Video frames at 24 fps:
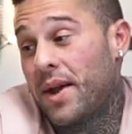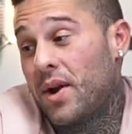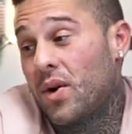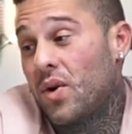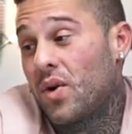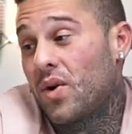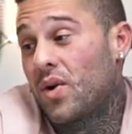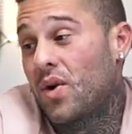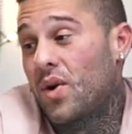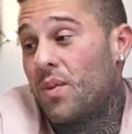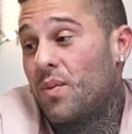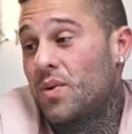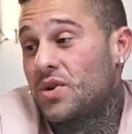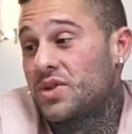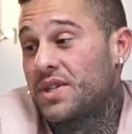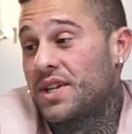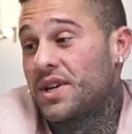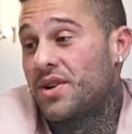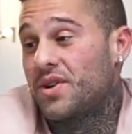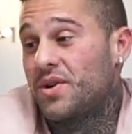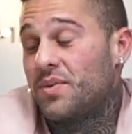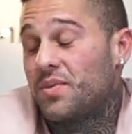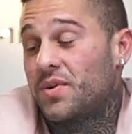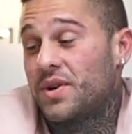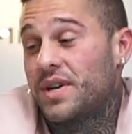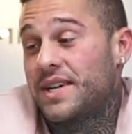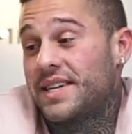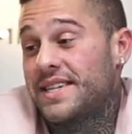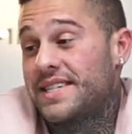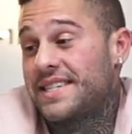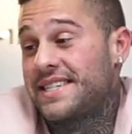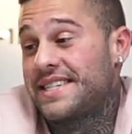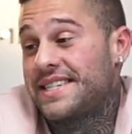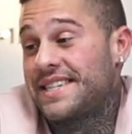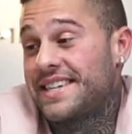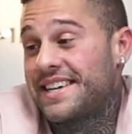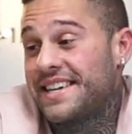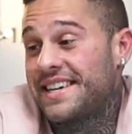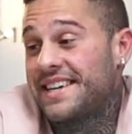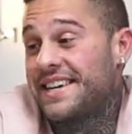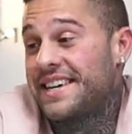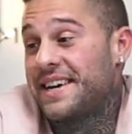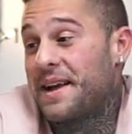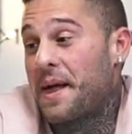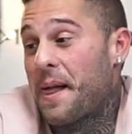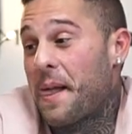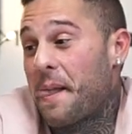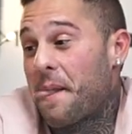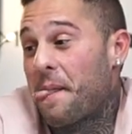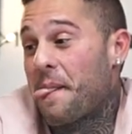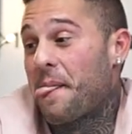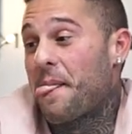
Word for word: Pero, como os digo, pues... Eh,